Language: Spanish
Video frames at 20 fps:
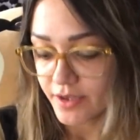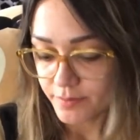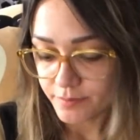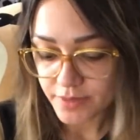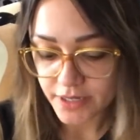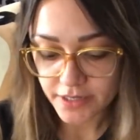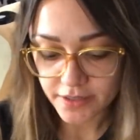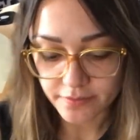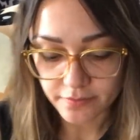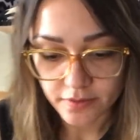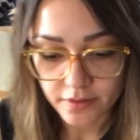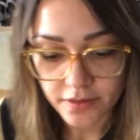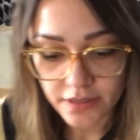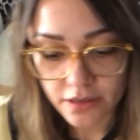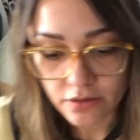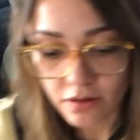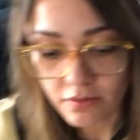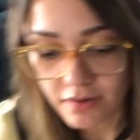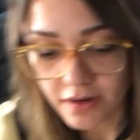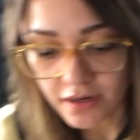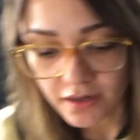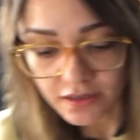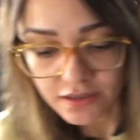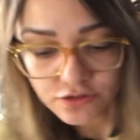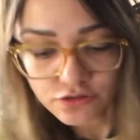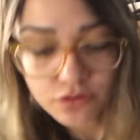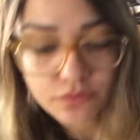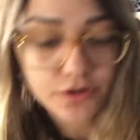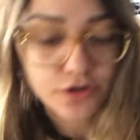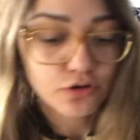Miren, quiero
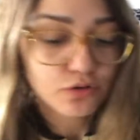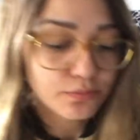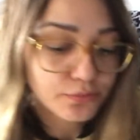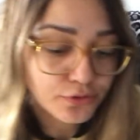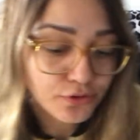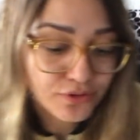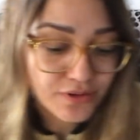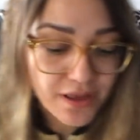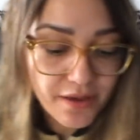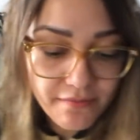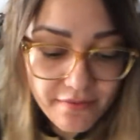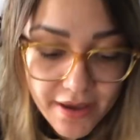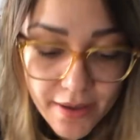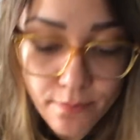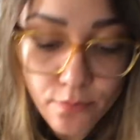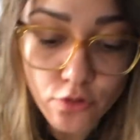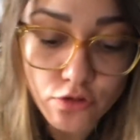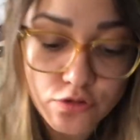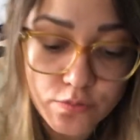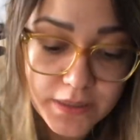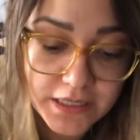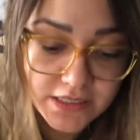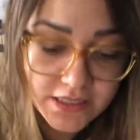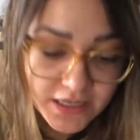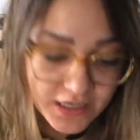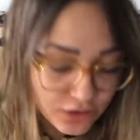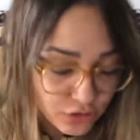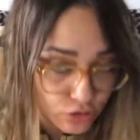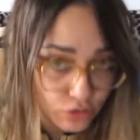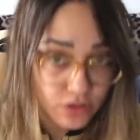hablarles sobre cómo no debemos
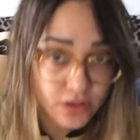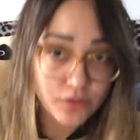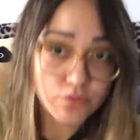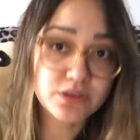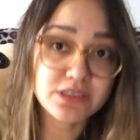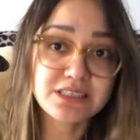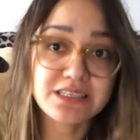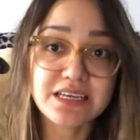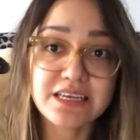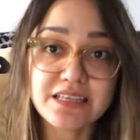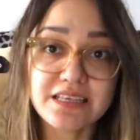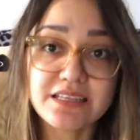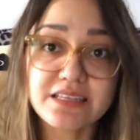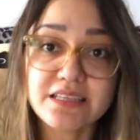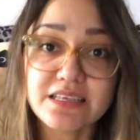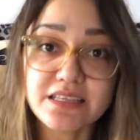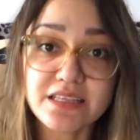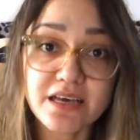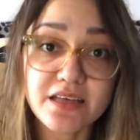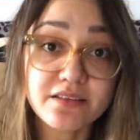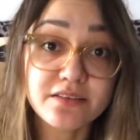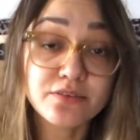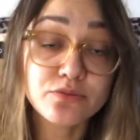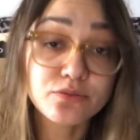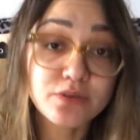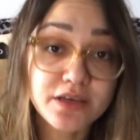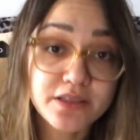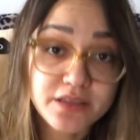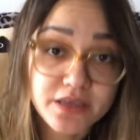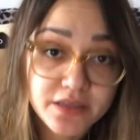basar toda nuestra identidad en
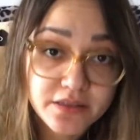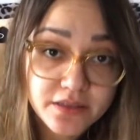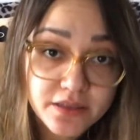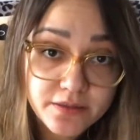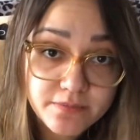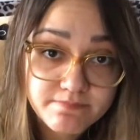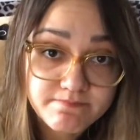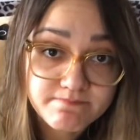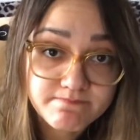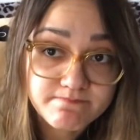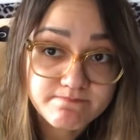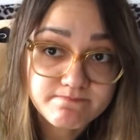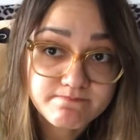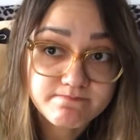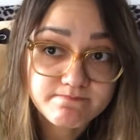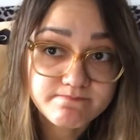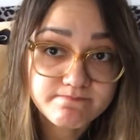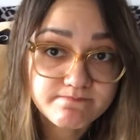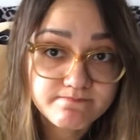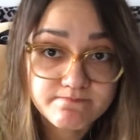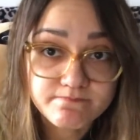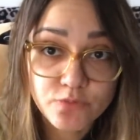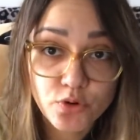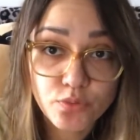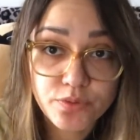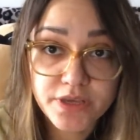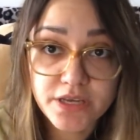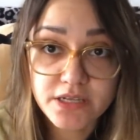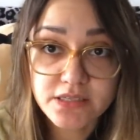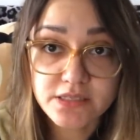una dieta.
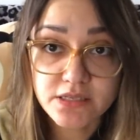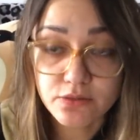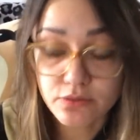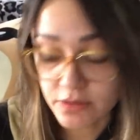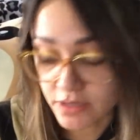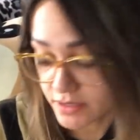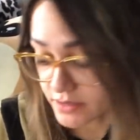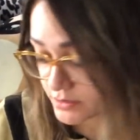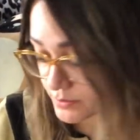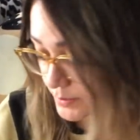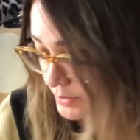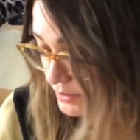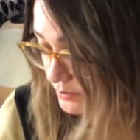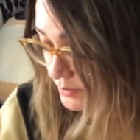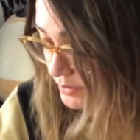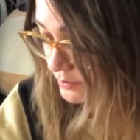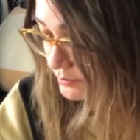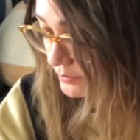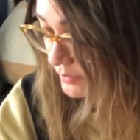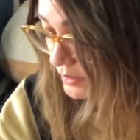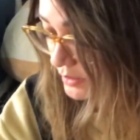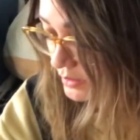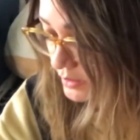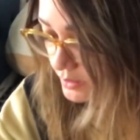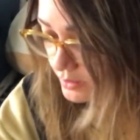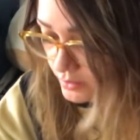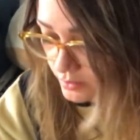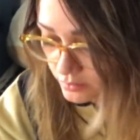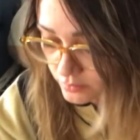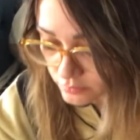Moví el celular, espérenme.
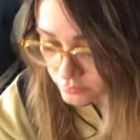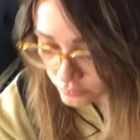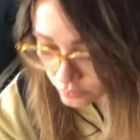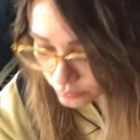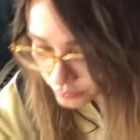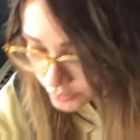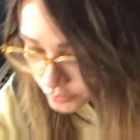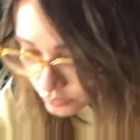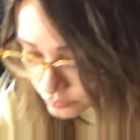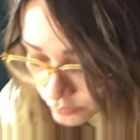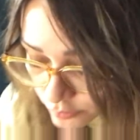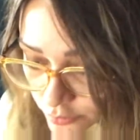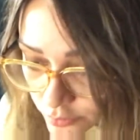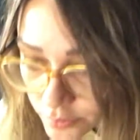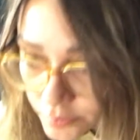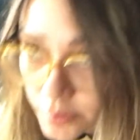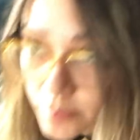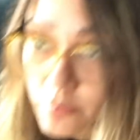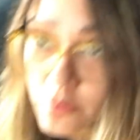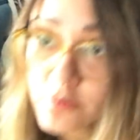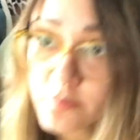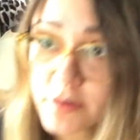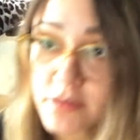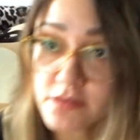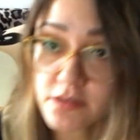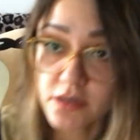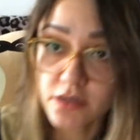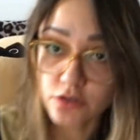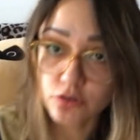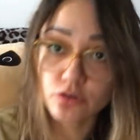Sobre cómo no debemos
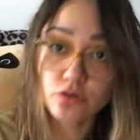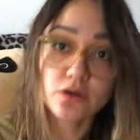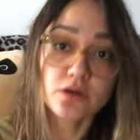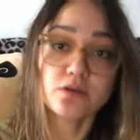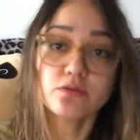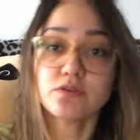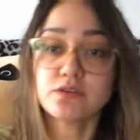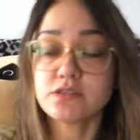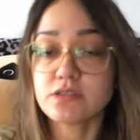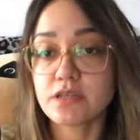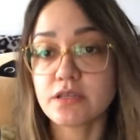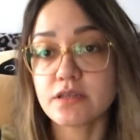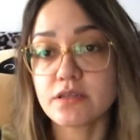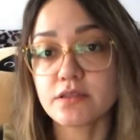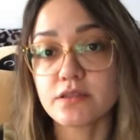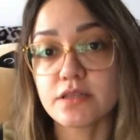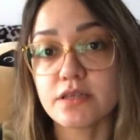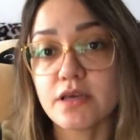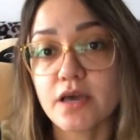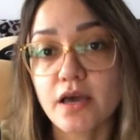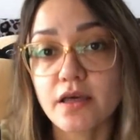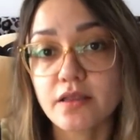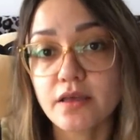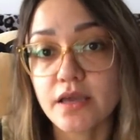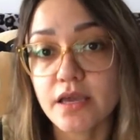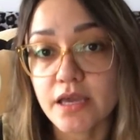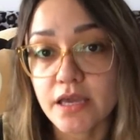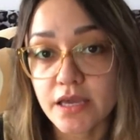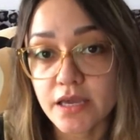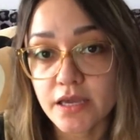basar toda nuestra identidad
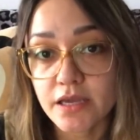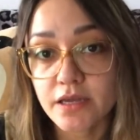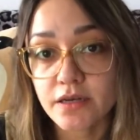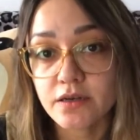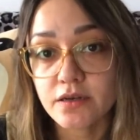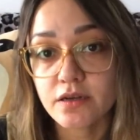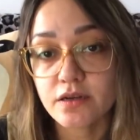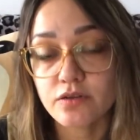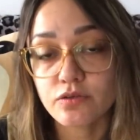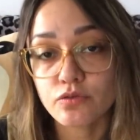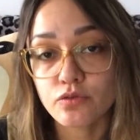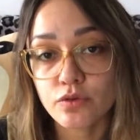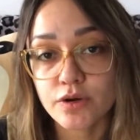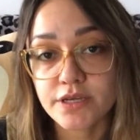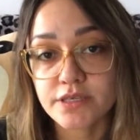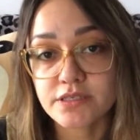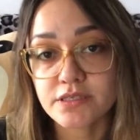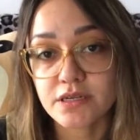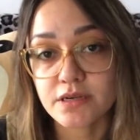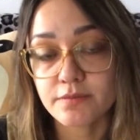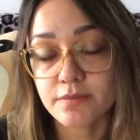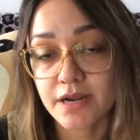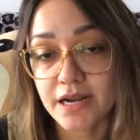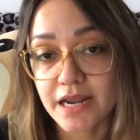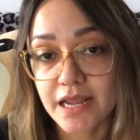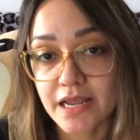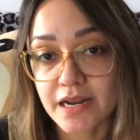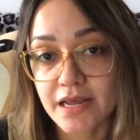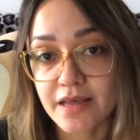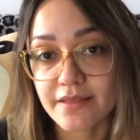en nuestra
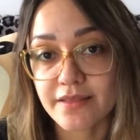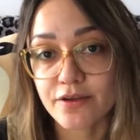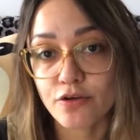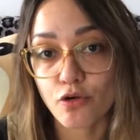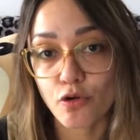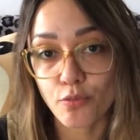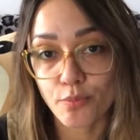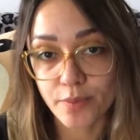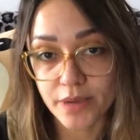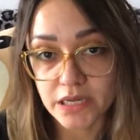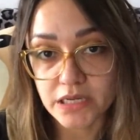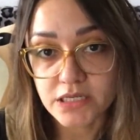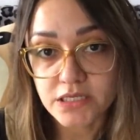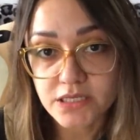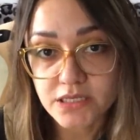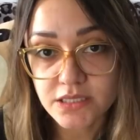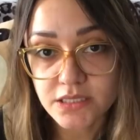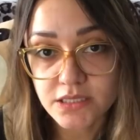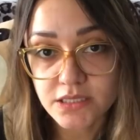manera de comer.